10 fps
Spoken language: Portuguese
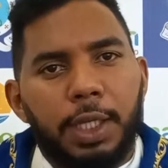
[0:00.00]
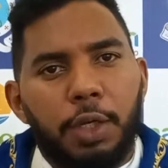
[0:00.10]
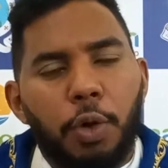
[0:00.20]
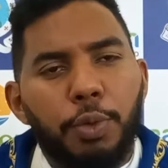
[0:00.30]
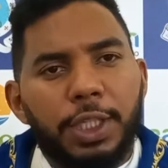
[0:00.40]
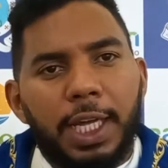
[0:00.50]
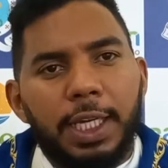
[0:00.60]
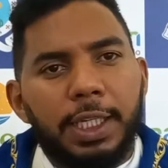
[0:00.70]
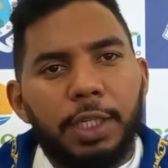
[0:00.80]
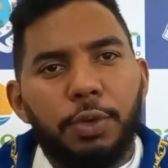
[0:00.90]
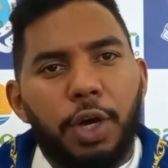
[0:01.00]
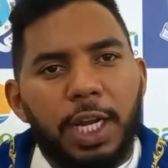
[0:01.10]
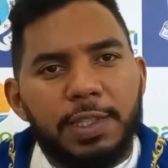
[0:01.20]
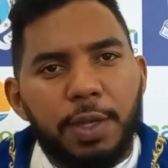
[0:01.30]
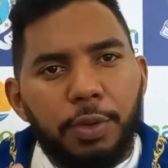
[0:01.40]
E com muita alegria no
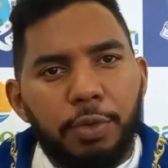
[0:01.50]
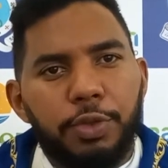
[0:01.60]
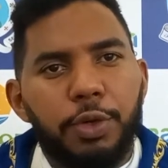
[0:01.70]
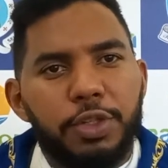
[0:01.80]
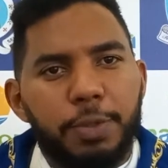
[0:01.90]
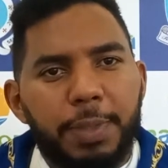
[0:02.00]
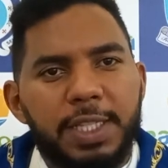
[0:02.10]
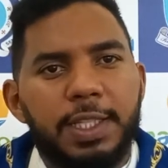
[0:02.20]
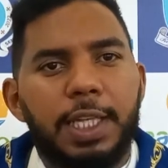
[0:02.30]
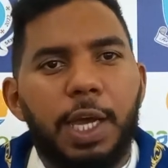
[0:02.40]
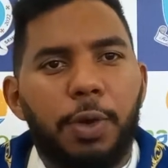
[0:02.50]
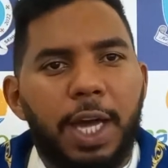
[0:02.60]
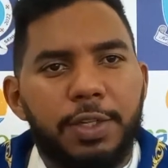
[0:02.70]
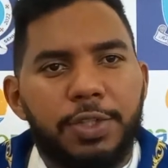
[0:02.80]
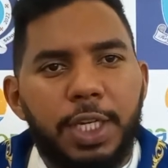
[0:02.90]
coração que eu vim hoje presidir a
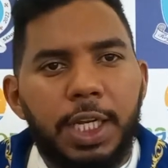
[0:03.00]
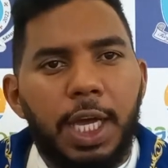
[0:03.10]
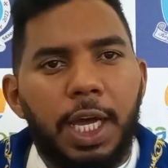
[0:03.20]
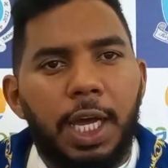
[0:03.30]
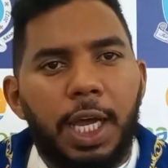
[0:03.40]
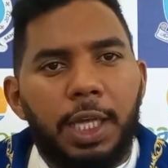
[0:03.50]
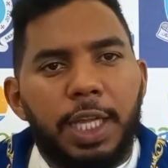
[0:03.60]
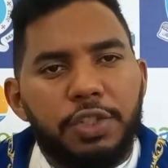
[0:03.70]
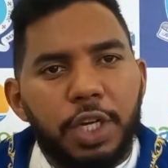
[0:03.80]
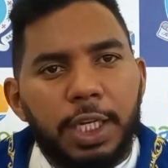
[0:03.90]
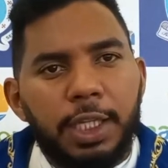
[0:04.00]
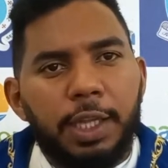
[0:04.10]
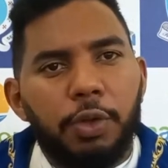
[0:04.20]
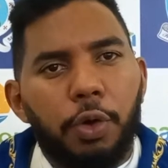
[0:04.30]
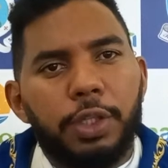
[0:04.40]
Eucaristia, nesta
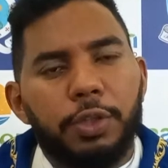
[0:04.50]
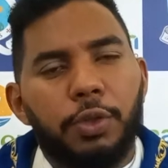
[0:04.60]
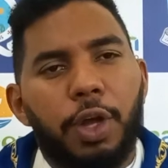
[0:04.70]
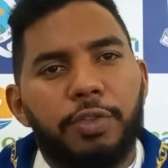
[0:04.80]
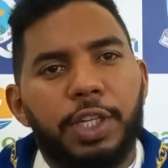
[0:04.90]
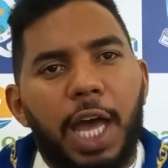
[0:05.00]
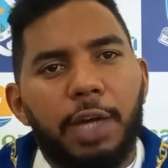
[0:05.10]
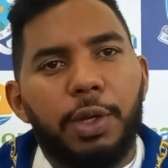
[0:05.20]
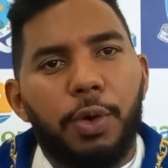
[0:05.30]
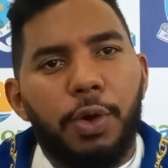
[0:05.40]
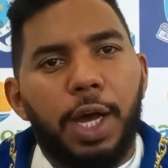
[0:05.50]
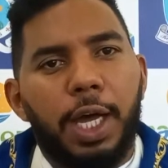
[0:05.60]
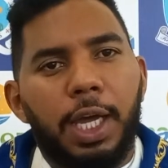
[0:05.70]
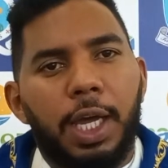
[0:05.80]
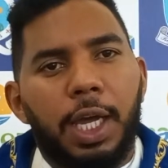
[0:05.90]
quinta noite do novenário em
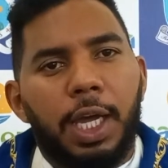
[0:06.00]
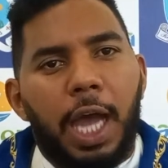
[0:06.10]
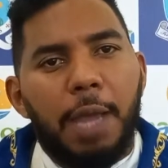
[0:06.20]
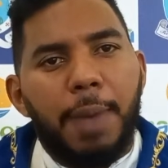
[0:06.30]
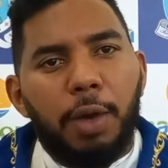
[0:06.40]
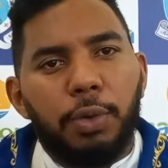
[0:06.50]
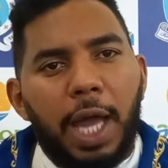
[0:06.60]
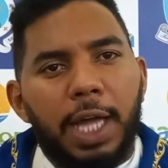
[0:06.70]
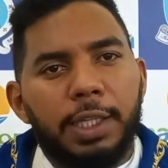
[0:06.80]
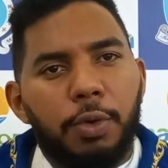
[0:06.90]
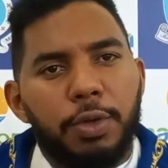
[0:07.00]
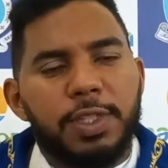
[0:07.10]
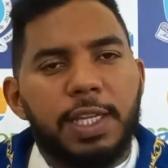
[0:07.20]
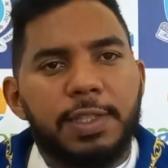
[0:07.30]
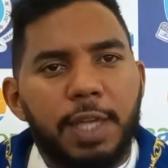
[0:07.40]
honra à Imaculada
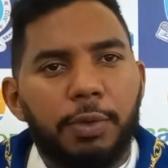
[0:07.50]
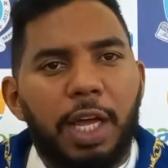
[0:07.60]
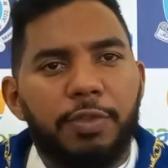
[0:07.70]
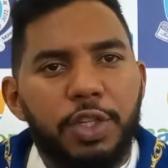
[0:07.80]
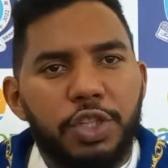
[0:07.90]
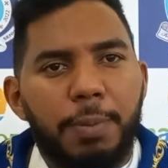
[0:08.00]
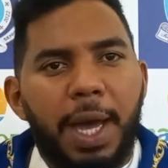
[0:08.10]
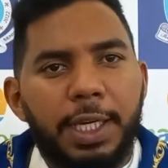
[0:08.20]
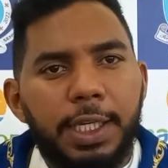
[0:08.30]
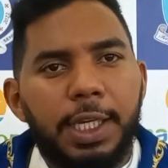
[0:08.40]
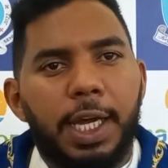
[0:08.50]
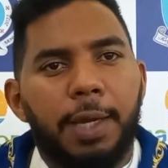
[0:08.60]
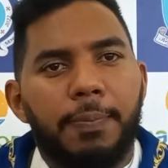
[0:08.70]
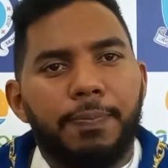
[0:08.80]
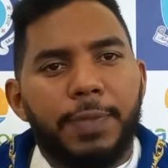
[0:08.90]
Conceição da Virgem Maria,
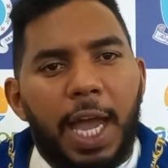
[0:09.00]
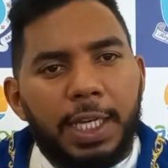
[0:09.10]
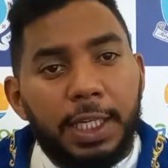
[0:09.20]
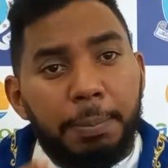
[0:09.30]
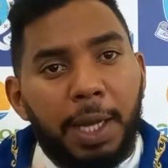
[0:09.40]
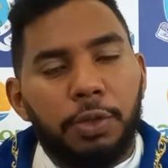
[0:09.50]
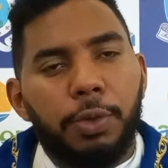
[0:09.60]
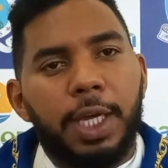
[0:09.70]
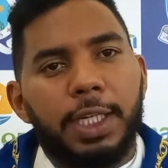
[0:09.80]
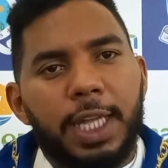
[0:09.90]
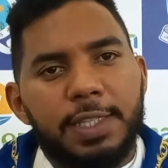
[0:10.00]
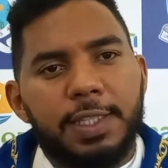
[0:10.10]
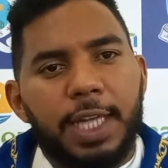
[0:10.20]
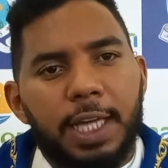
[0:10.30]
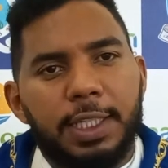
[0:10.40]
aqui padroeira da
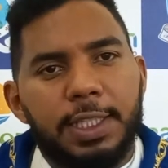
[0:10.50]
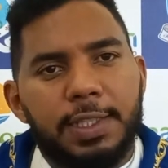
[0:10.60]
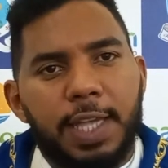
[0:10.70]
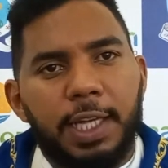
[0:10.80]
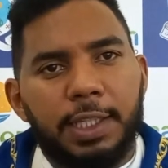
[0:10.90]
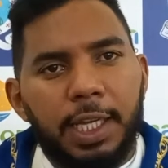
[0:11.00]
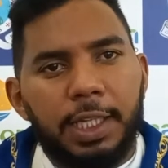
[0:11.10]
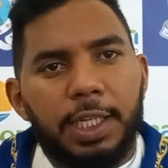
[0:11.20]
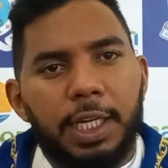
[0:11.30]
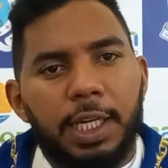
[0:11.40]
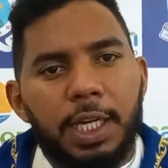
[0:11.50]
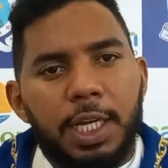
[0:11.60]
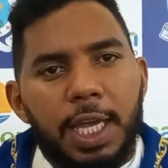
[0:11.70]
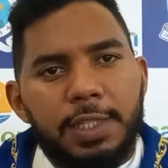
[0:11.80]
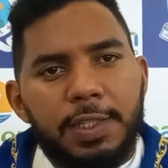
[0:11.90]
cidade de Sertânia.
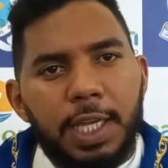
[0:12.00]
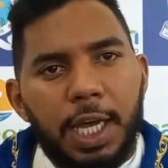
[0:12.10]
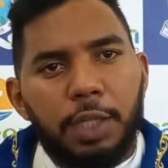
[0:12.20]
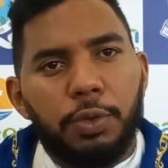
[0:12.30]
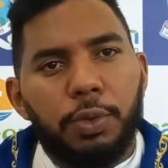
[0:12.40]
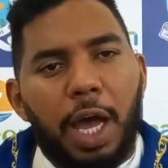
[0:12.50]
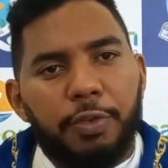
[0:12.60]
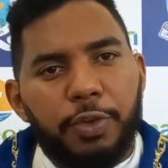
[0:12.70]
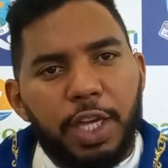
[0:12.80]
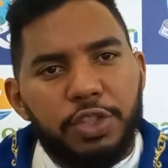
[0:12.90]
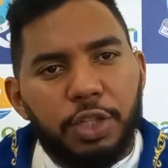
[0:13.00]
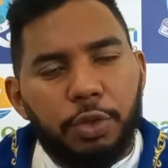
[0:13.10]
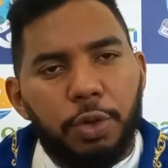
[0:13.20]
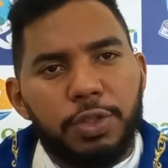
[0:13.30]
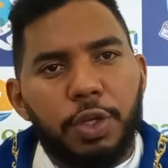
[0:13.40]
Esse ano a festa
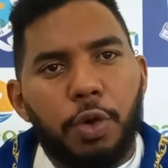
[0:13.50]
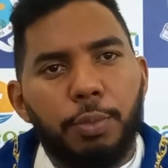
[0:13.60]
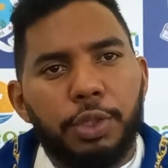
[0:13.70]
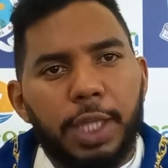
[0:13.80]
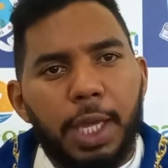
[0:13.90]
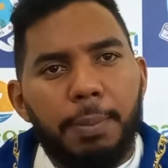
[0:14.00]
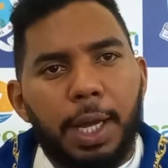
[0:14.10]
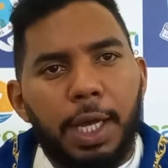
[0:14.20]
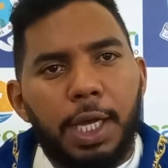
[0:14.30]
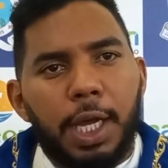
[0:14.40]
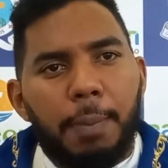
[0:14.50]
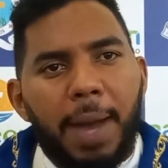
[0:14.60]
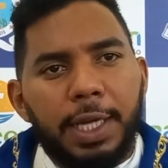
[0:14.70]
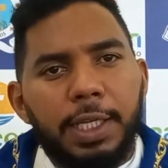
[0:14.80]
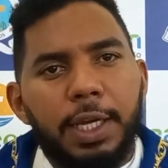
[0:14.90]
trouxe como tema
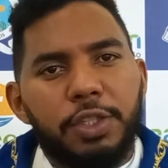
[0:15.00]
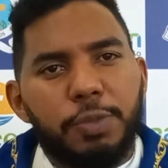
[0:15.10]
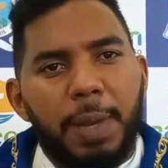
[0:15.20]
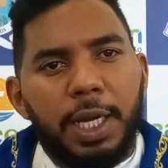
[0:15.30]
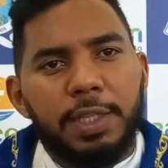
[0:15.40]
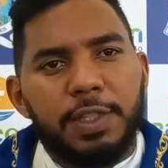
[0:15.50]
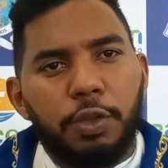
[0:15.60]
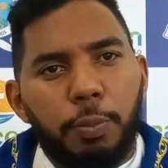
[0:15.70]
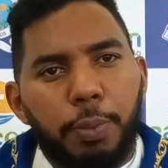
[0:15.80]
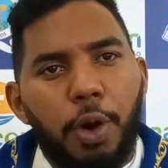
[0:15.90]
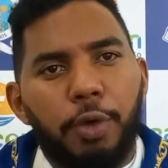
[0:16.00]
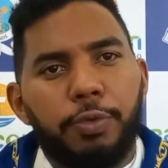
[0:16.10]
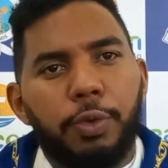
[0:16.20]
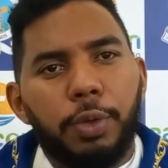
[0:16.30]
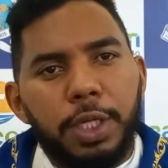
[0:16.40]
Maria, esperança do
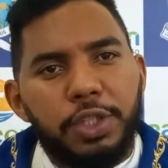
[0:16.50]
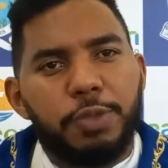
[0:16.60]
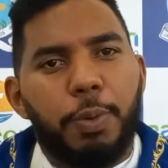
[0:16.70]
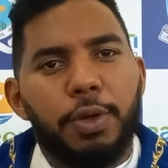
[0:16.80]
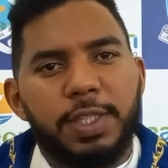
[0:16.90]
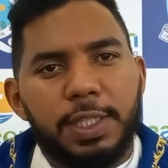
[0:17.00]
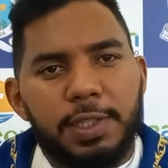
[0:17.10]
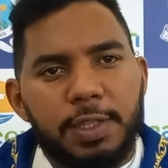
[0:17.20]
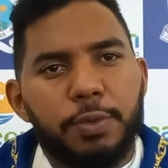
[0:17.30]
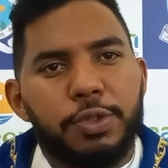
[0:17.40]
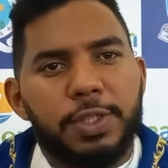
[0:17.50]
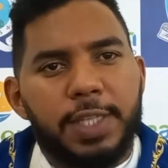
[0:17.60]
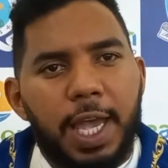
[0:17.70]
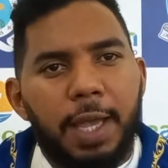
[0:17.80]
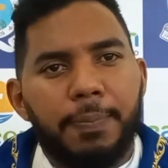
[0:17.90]
povo e esposa de São
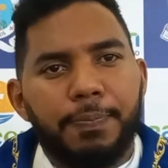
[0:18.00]
José.